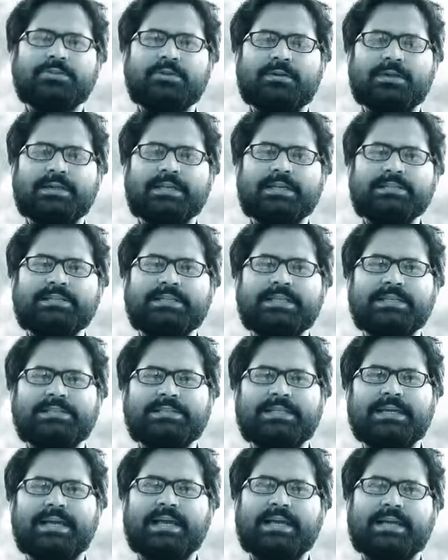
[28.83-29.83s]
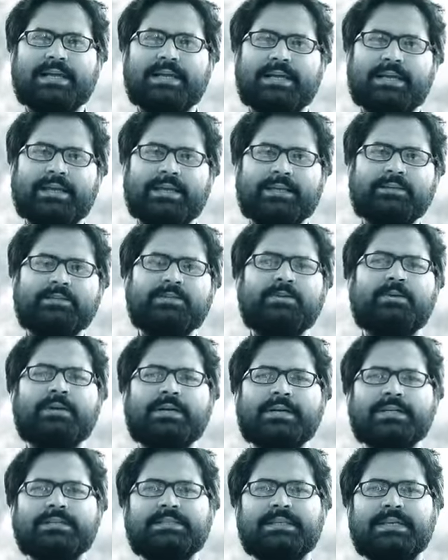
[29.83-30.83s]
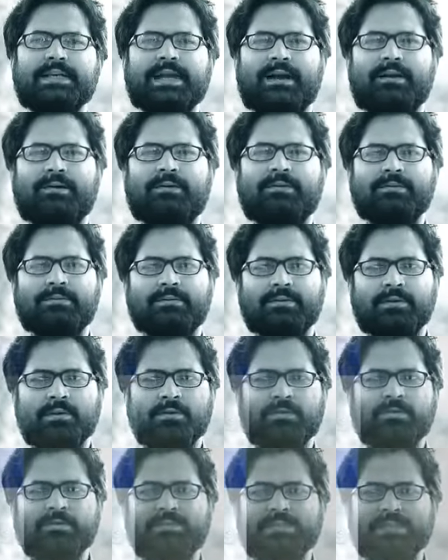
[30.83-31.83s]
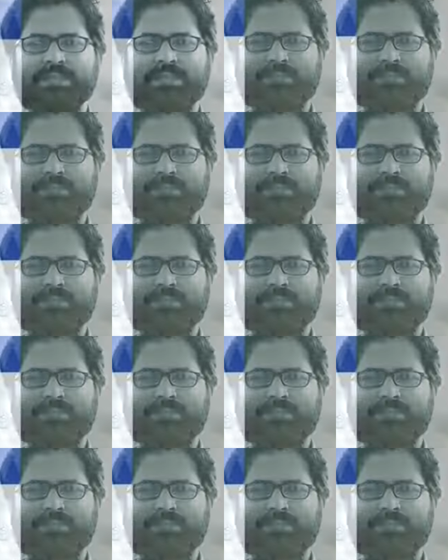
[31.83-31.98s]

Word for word: छोटे से जिले के एक छोटे से गांव लूसी